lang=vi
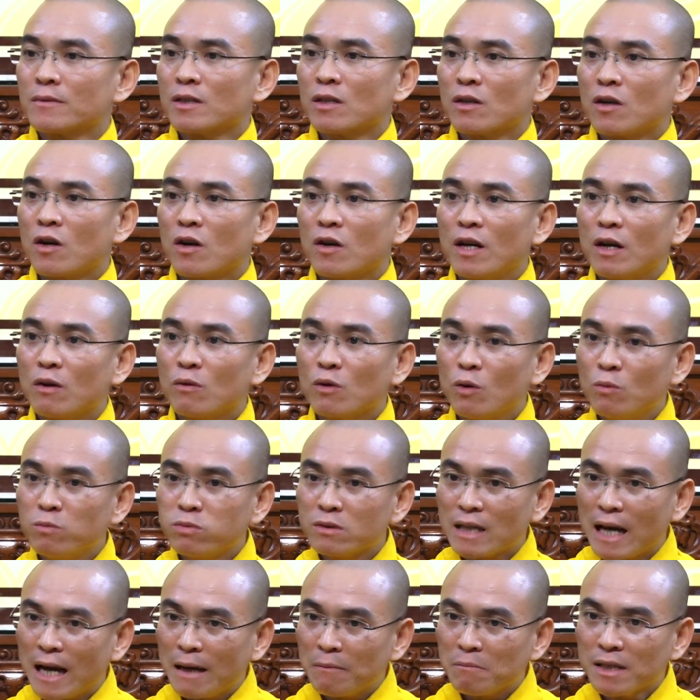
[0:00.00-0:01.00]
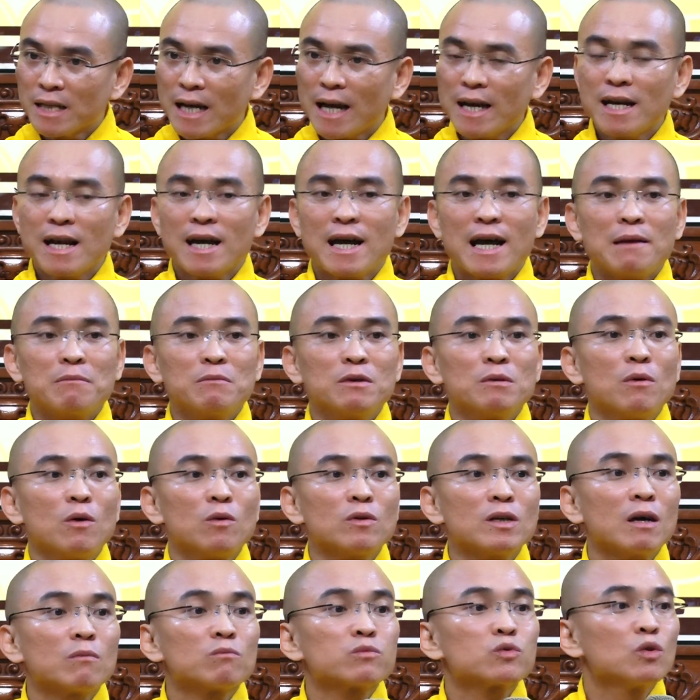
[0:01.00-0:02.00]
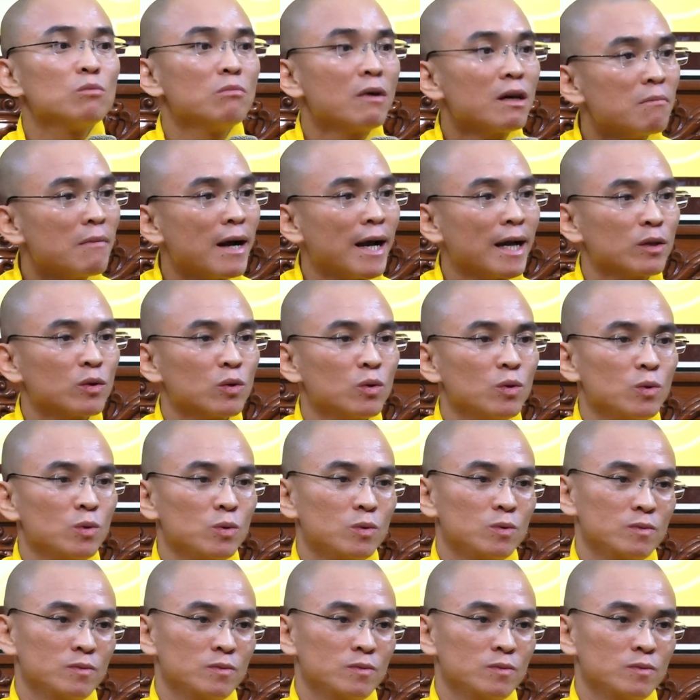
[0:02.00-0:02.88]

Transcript: Còn nếu đúng 8 trái là 24 đồng, tôi mất mạng tôi luôn.